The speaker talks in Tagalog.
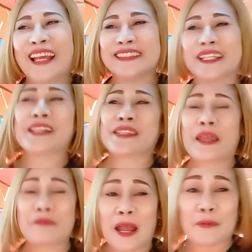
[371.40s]
Hindi kasi
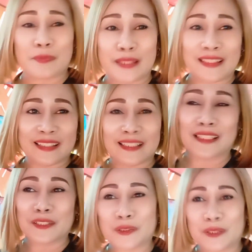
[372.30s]
I'm happy
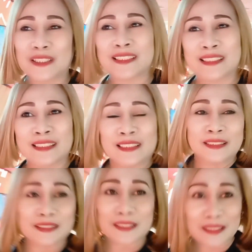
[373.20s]
dahil ano,
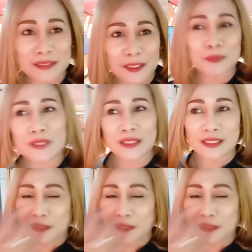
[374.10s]
nagkita kami ni,